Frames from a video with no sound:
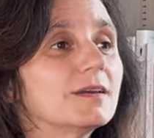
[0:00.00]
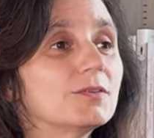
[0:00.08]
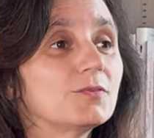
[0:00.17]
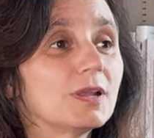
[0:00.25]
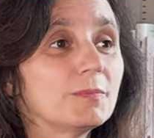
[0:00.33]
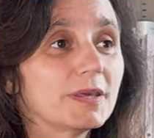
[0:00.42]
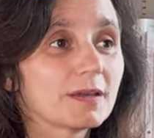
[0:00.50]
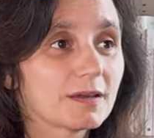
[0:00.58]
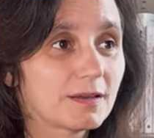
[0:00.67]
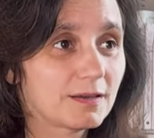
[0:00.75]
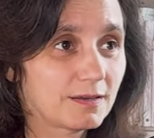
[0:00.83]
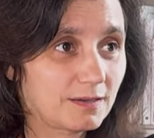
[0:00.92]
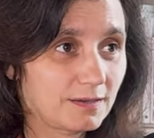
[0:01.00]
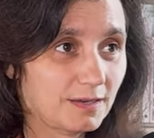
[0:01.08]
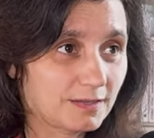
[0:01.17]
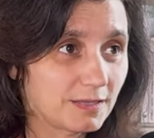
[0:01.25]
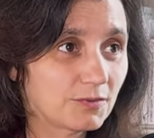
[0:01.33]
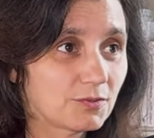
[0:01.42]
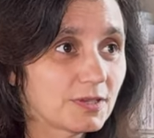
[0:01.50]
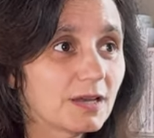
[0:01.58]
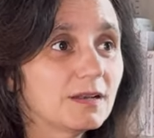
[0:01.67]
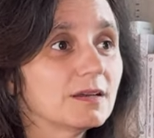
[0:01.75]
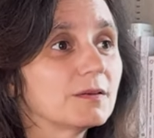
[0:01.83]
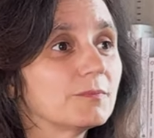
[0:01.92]
de la bière
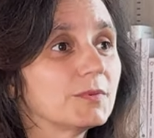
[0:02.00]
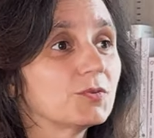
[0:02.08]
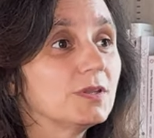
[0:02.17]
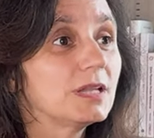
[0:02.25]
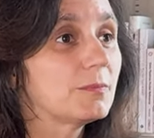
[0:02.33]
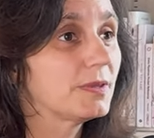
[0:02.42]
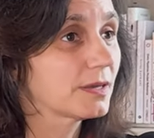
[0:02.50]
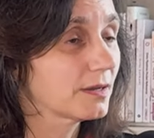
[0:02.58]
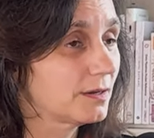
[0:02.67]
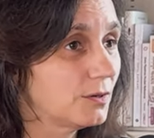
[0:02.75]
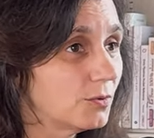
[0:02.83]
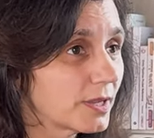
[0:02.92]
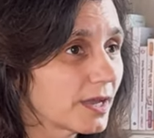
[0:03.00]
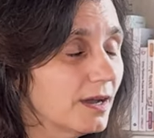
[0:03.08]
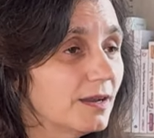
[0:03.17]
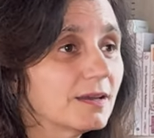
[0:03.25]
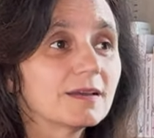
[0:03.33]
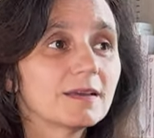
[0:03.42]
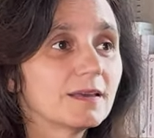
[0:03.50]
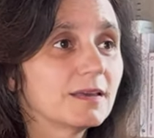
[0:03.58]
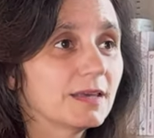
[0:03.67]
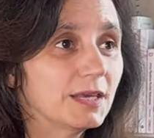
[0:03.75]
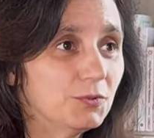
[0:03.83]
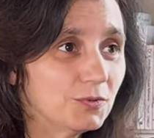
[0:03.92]
internationale, mais aussi de la bière locale
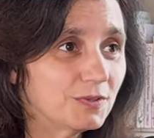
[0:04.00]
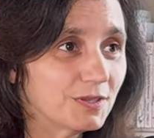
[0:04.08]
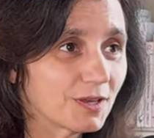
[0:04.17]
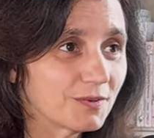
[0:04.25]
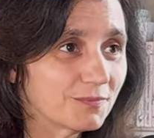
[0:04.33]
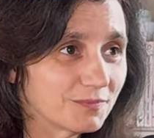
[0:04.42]
et du cidre.